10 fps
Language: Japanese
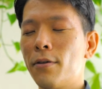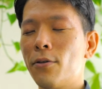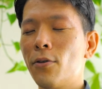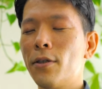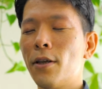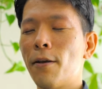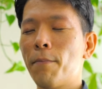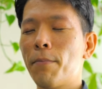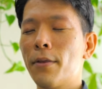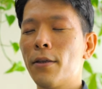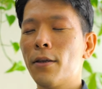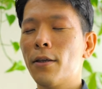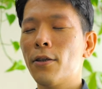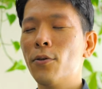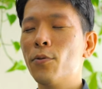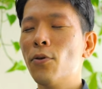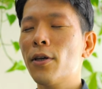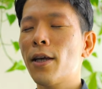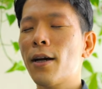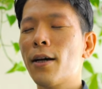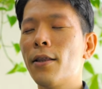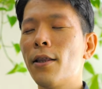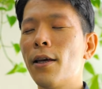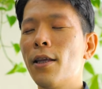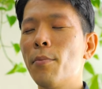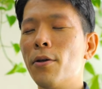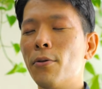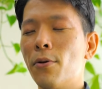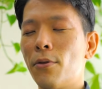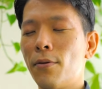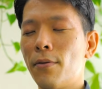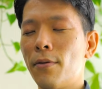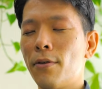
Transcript: そして自分を客観的に見ること、